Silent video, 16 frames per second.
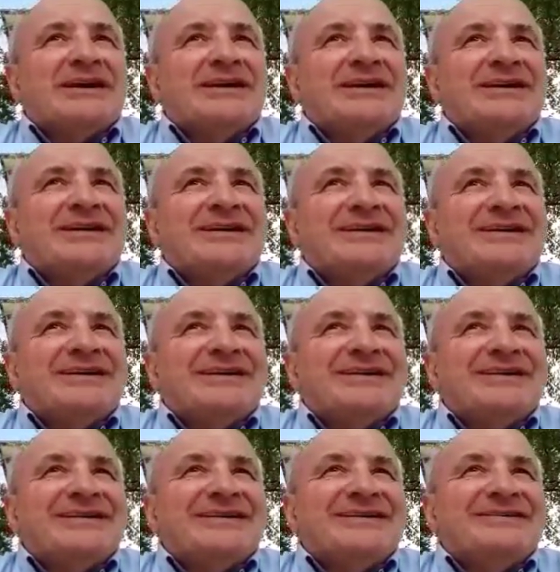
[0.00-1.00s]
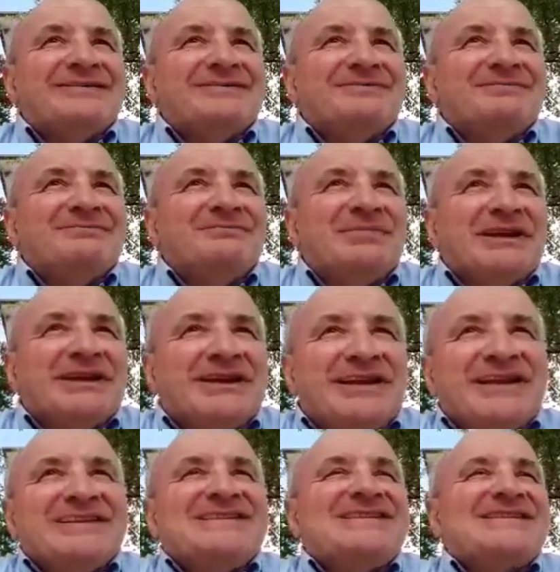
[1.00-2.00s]
eh,
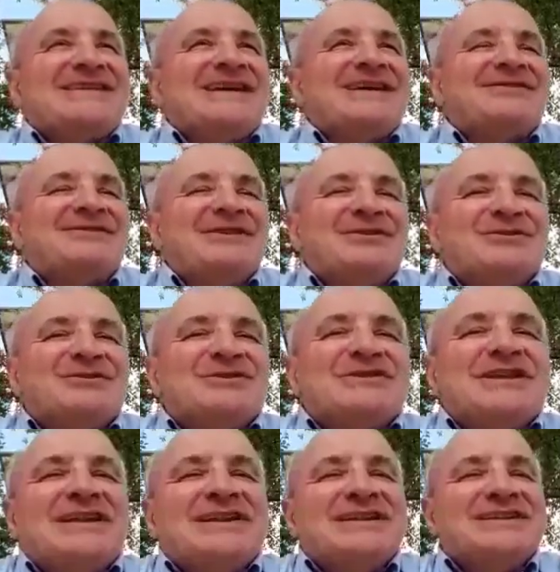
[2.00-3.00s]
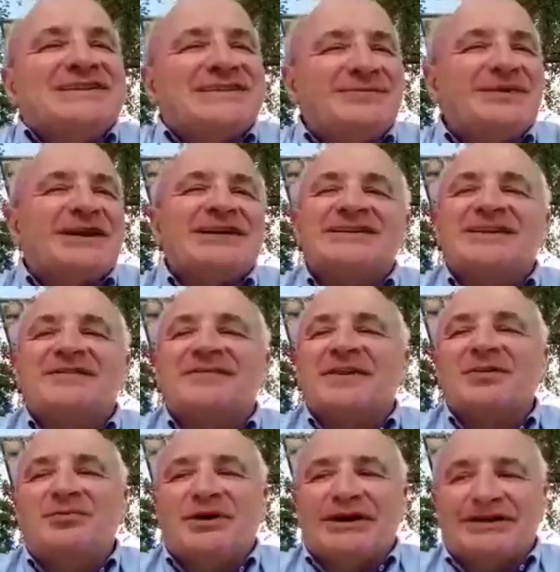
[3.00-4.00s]
bellezza, quello stare insieme che c'è fra
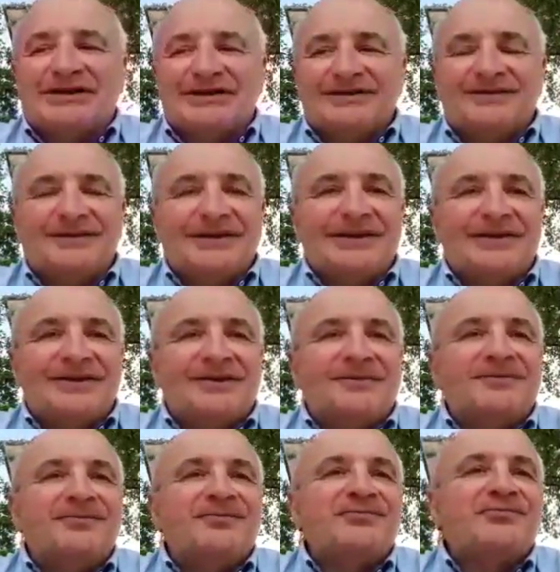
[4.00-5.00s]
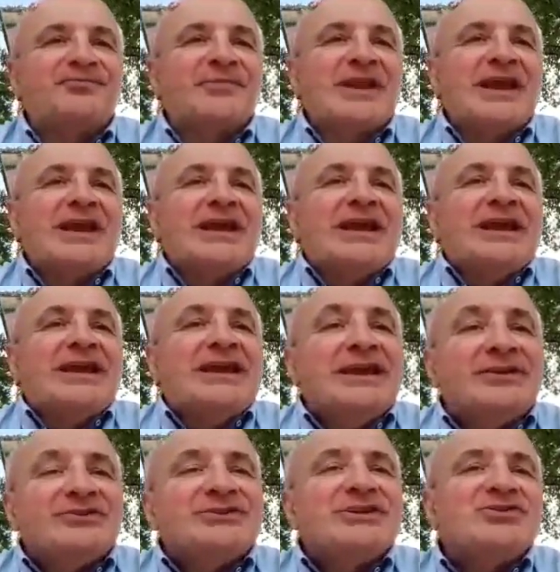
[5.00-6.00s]
il padre e il figlio. E
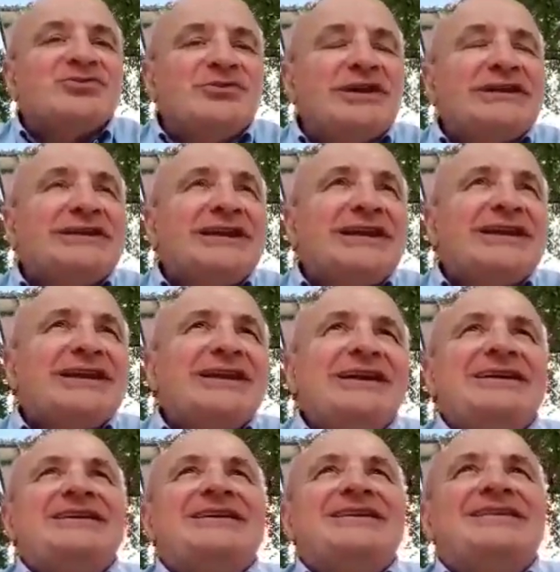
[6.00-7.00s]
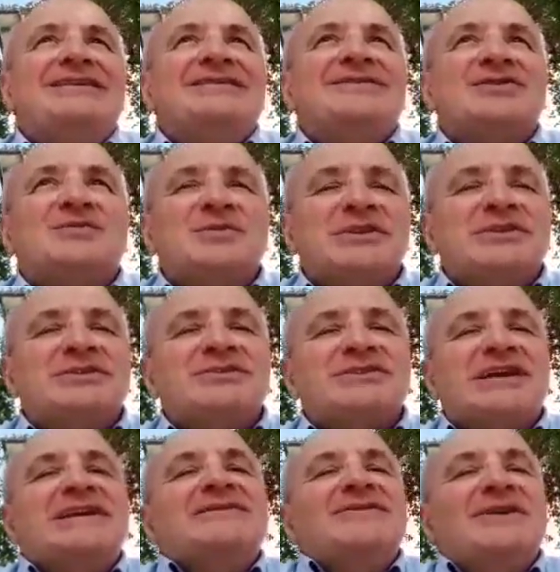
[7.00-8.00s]
così sulla terra lo Spirito
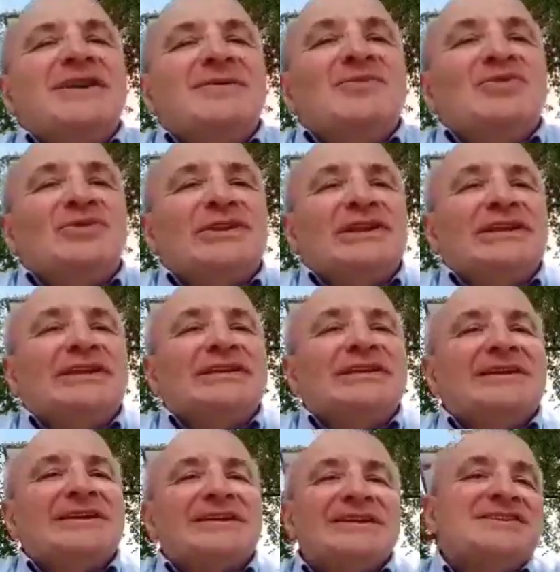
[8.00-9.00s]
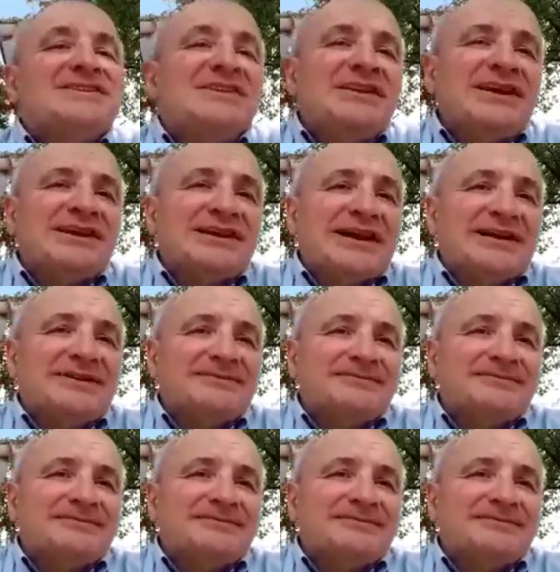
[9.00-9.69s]
Santo è l'amore che ci lega.